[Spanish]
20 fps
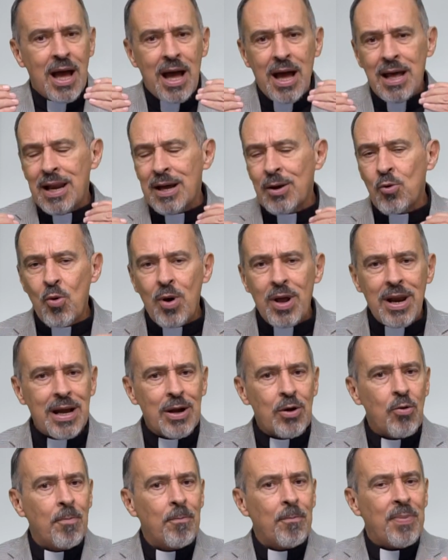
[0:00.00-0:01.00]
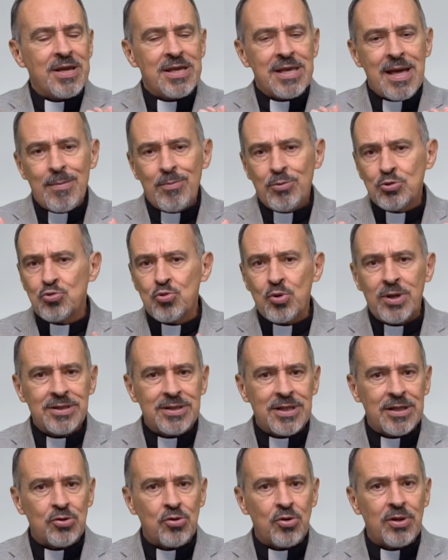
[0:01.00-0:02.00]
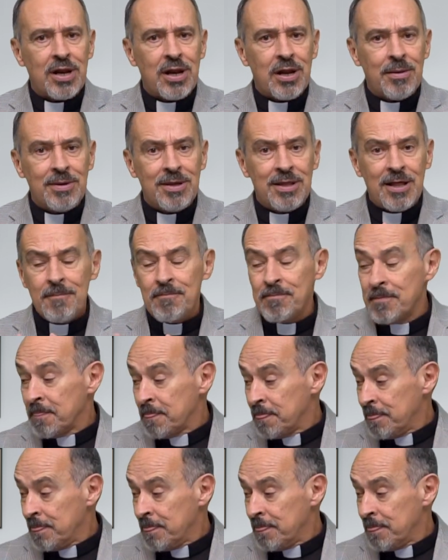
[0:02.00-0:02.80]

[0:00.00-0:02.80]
a la cual acompañamos durante toda la vida